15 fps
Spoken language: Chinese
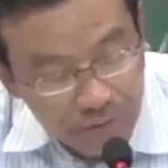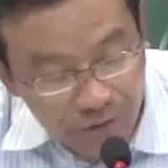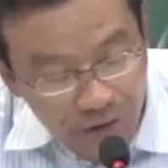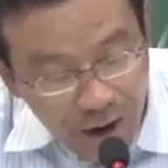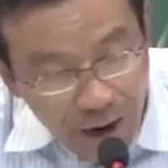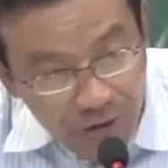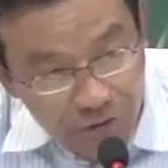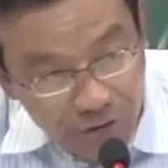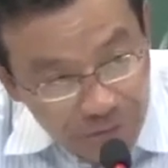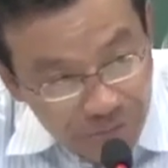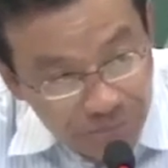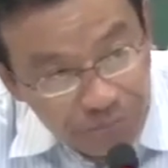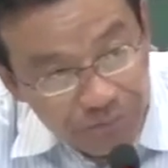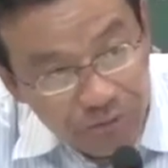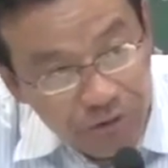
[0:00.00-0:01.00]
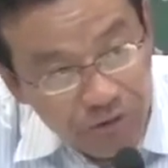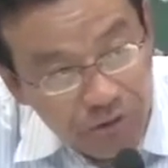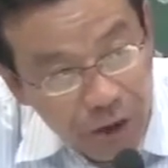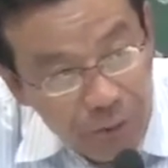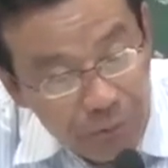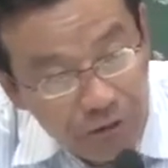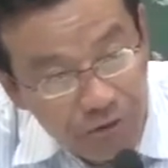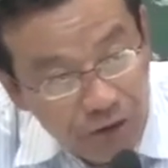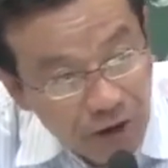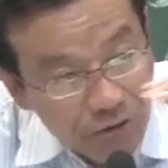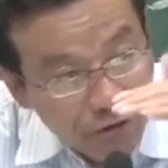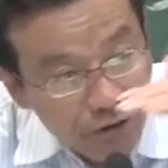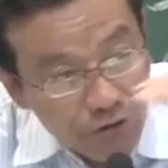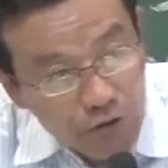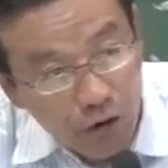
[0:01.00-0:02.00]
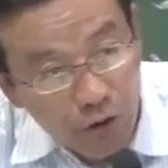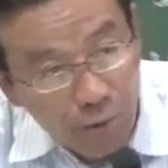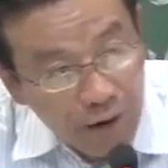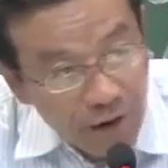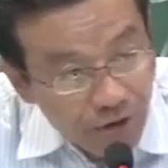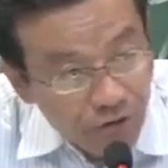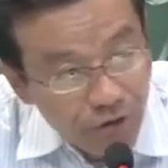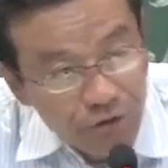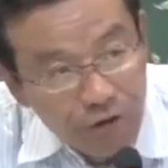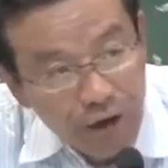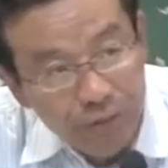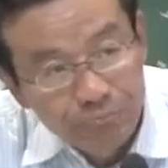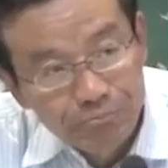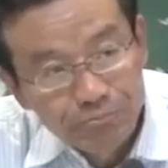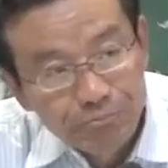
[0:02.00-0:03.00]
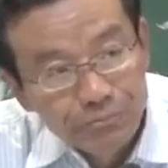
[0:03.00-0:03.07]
价值，就商品价值的交换来实现。